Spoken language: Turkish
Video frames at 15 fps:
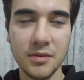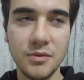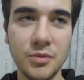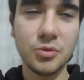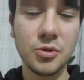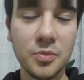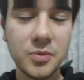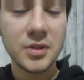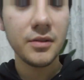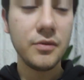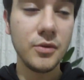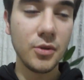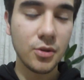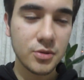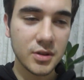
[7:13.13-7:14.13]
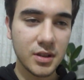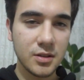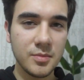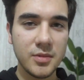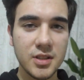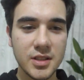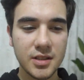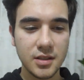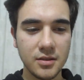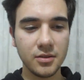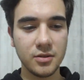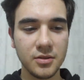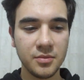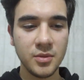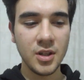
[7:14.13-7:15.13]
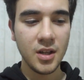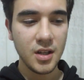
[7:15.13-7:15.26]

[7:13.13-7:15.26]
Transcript: YouTube'da vloglarımı inceliyordum.